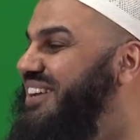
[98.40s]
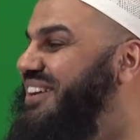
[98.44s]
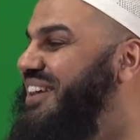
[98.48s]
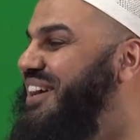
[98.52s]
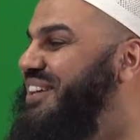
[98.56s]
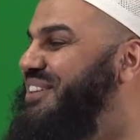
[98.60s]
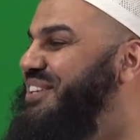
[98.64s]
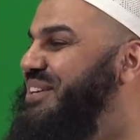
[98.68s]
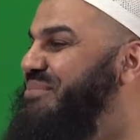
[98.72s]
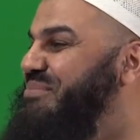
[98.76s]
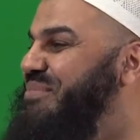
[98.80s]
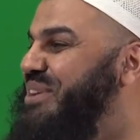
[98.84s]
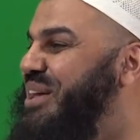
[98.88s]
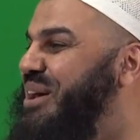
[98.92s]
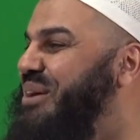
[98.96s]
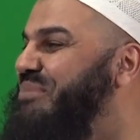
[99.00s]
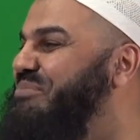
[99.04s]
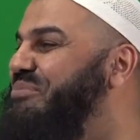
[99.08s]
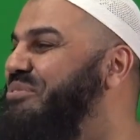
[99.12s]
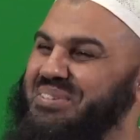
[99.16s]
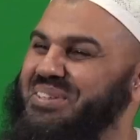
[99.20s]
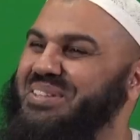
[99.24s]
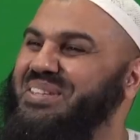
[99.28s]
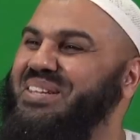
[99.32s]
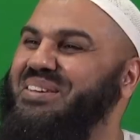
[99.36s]
er nach dem
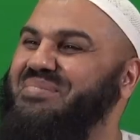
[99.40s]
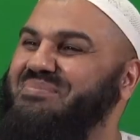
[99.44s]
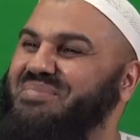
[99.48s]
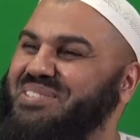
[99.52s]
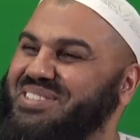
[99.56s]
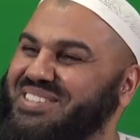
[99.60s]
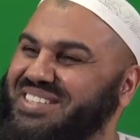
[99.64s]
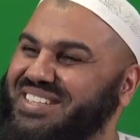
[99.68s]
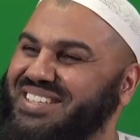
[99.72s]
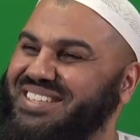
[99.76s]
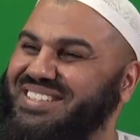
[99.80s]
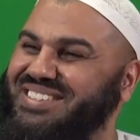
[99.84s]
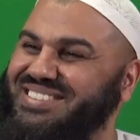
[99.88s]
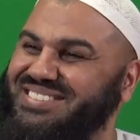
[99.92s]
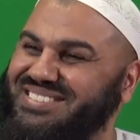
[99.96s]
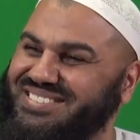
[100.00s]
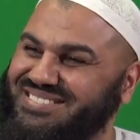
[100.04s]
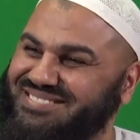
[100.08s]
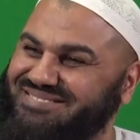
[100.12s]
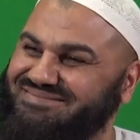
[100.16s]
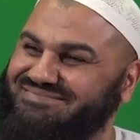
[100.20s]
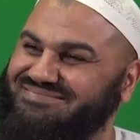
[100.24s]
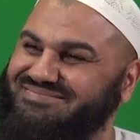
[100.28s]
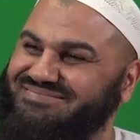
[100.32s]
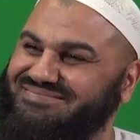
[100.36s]
Namen von der Mutter?
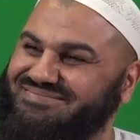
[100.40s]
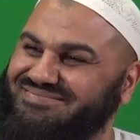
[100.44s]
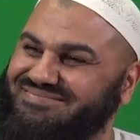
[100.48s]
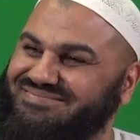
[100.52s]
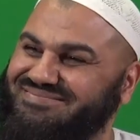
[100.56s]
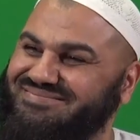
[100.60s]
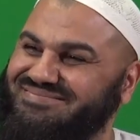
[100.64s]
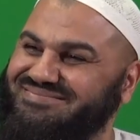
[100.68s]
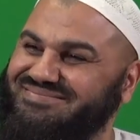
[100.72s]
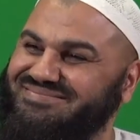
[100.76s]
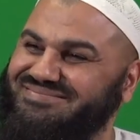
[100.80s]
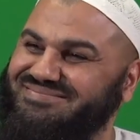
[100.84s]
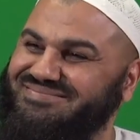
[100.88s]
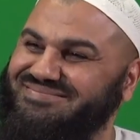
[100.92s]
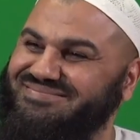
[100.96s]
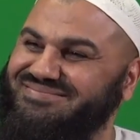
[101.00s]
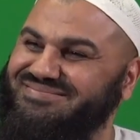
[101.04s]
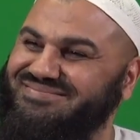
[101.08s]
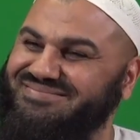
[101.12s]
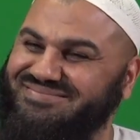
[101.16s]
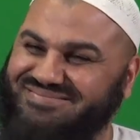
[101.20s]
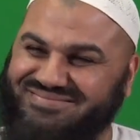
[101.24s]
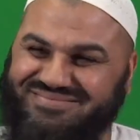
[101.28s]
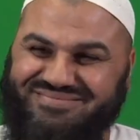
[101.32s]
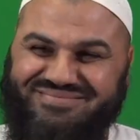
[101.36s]

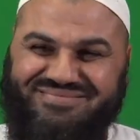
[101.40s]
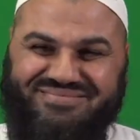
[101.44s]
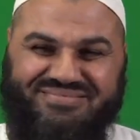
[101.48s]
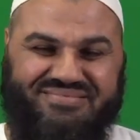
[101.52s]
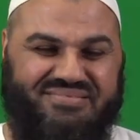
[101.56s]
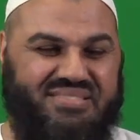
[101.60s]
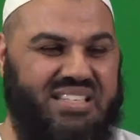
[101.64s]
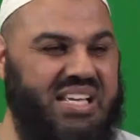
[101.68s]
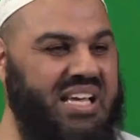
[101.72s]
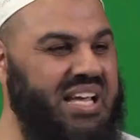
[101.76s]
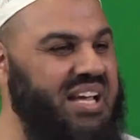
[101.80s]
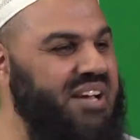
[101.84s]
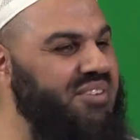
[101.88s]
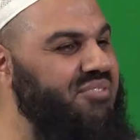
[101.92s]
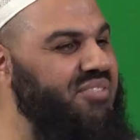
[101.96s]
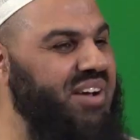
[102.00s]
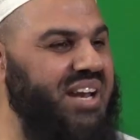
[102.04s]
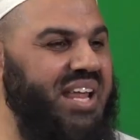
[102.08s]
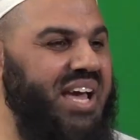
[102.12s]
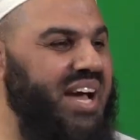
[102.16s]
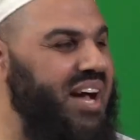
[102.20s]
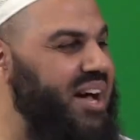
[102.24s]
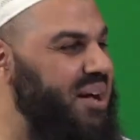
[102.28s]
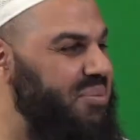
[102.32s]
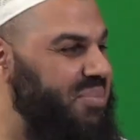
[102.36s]
Hm?
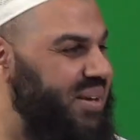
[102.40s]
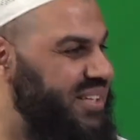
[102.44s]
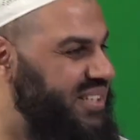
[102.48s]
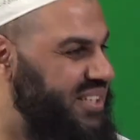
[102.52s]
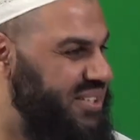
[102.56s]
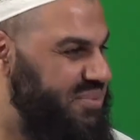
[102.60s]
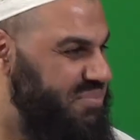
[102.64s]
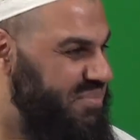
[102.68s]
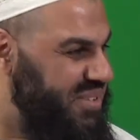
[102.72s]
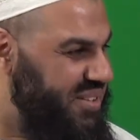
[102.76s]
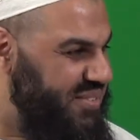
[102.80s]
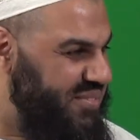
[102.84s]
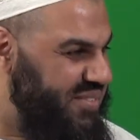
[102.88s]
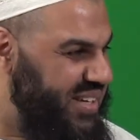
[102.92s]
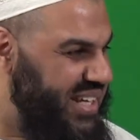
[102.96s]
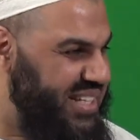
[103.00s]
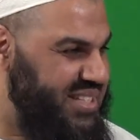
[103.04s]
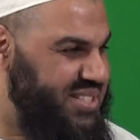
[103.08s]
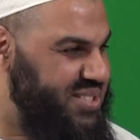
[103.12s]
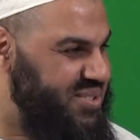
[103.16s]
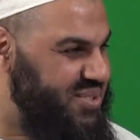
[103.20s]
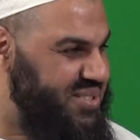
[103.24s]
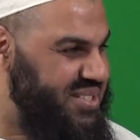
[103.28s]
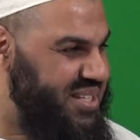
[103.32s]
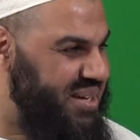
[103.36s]
Weil er arbeitet mit
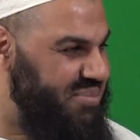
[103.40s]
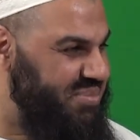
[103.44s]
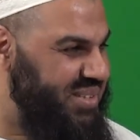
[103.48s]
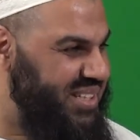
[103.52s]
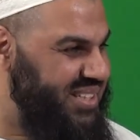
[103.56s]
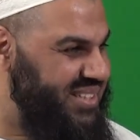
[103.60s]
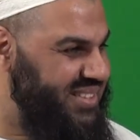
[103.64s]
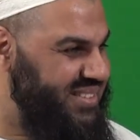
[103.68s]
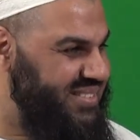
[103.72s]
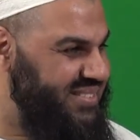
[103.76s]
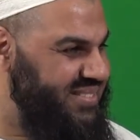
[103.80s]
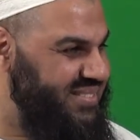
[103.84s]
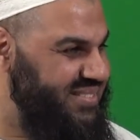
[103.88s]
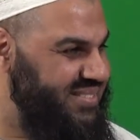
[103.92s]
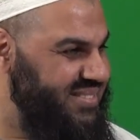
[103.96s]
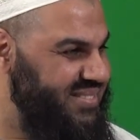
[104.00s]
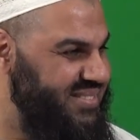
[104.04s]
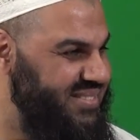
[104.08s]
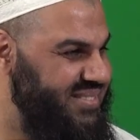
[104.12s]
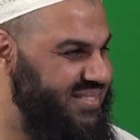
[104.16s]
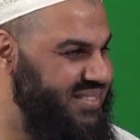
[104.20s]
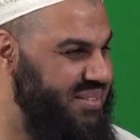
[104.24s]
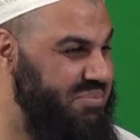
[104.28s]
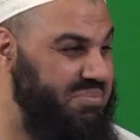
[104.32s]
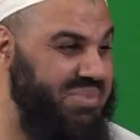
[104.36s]
wem zusammen?
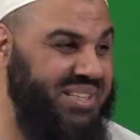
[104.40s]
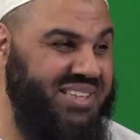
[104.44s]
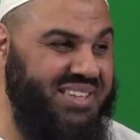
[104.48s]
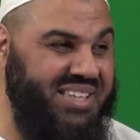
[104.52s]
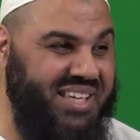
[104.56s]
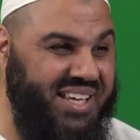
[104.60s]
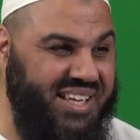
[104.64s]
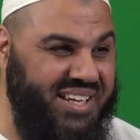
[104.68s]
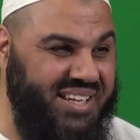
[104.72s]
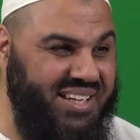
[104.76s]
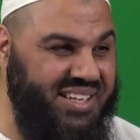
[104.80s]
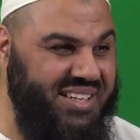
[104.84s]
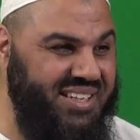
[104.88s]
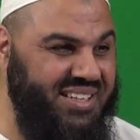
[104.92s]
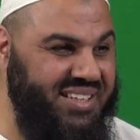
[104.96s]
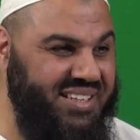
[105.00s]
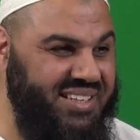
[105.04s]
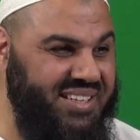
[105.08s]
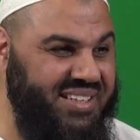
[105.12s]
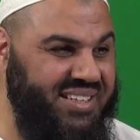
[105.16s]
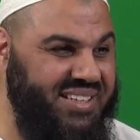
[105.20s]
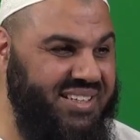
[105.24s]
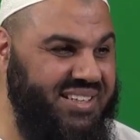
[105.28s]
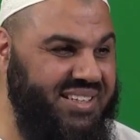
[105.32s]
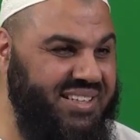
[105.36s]
Mit den,
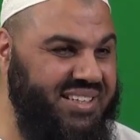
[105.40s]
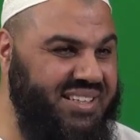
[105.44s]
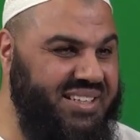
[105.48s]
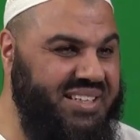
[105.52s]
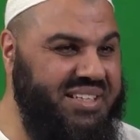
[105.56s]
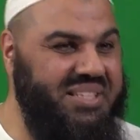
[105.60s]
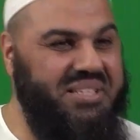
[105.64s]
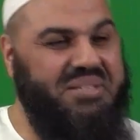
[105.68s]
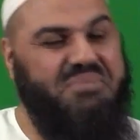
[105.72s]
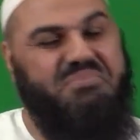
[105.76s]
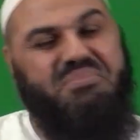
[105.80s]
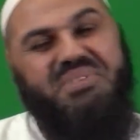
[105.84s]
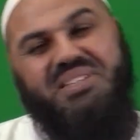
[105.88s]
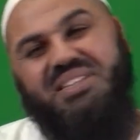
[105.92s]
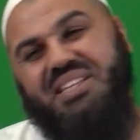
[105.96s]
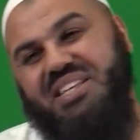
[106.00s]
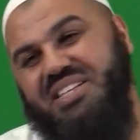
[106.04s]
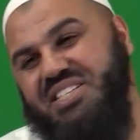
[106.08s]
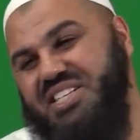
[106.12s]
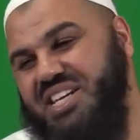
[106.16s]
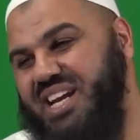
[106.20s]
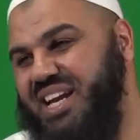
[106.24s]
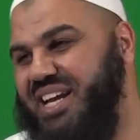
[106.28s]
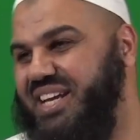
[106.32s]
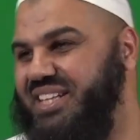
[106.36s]
mit
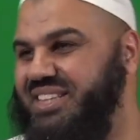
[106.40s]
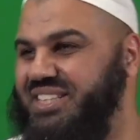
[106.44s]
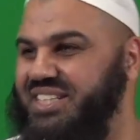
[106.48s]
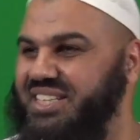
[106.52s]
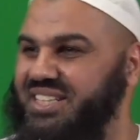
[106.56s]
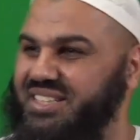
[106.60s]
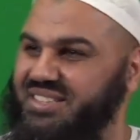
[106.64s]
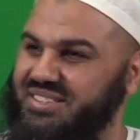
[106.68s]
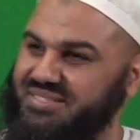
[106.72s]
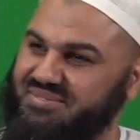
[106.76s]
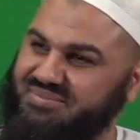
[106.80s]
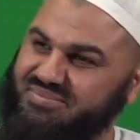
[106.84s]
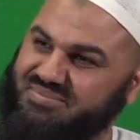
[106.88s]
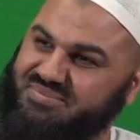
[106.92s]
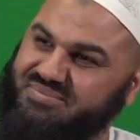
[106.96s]
den Shayatin.